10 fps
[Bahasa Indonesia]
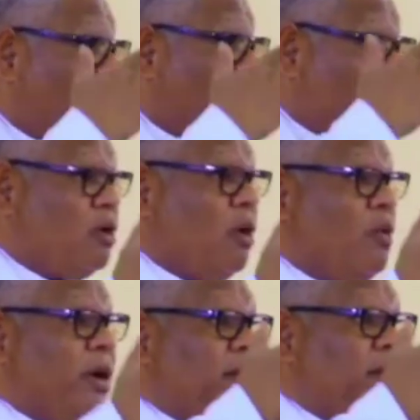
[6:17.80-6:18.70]
na kena
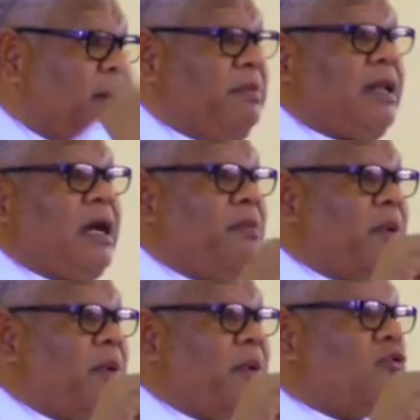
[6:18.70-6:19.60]
kau kau ni bala bala
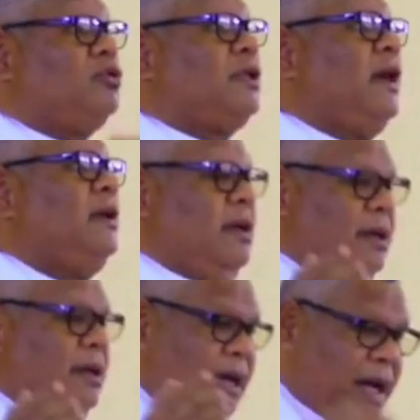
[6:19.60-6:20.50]
ta kabarunguta
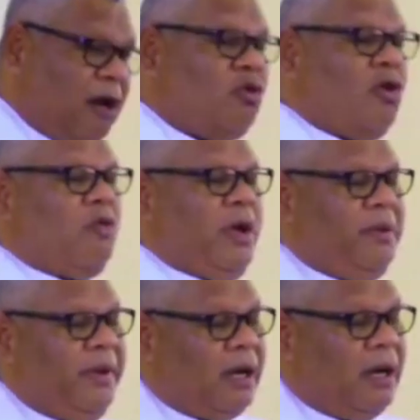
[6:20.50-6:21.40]
nakanan ron
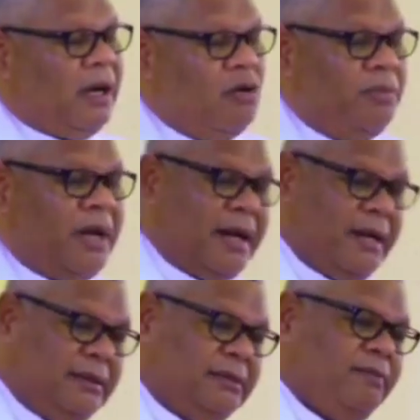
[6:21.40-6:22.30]
romo kibira na ngono
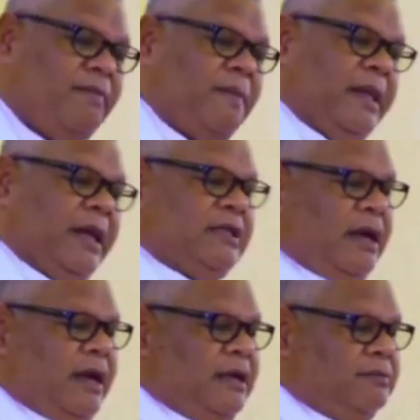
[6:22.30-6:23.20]
binaka
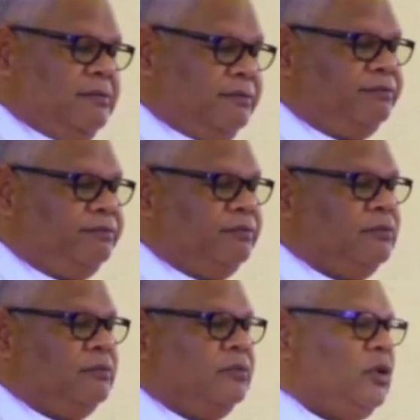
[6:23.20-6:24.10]
e ya Israel
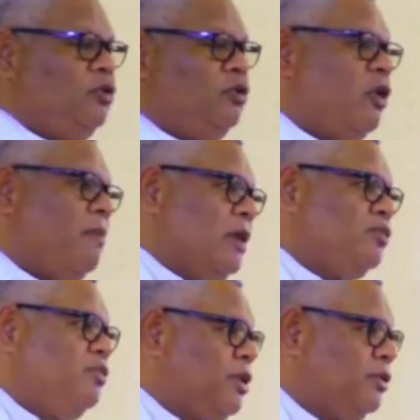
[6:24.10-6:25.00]
dona
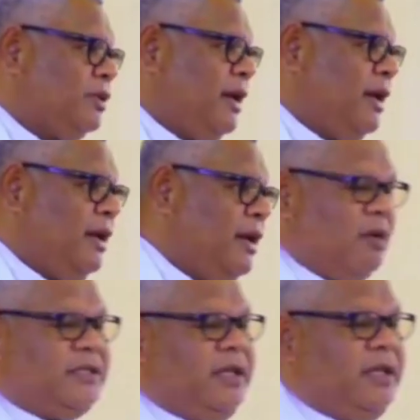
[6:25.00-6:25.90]
masu bito
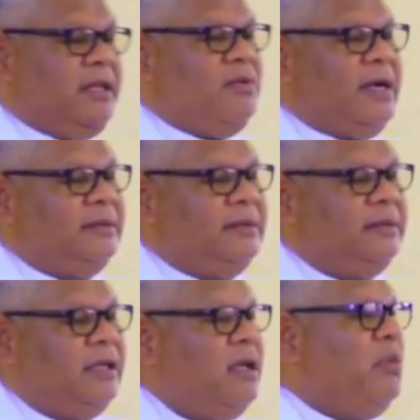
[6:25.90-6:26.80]
taniala na wasediwa
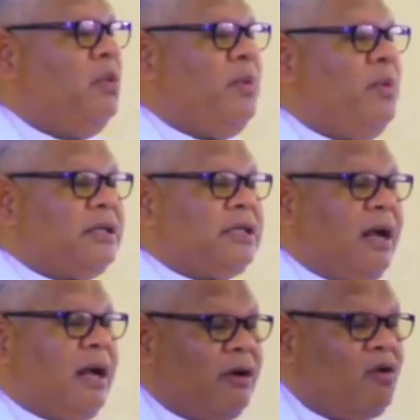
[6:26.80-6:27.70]
me
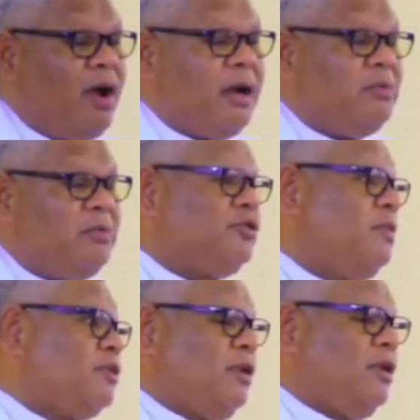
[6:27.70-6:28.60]
ubaka sangare kwa ya na
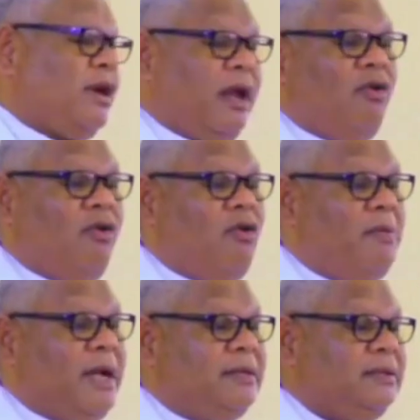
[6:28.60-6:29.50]
masu masu na
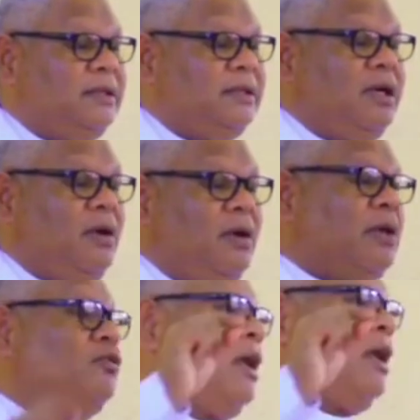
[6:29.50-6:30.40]
loma
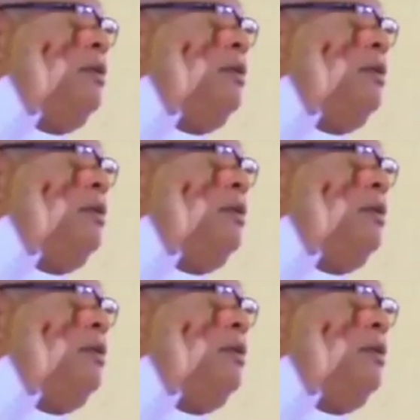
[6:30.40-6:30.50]
baka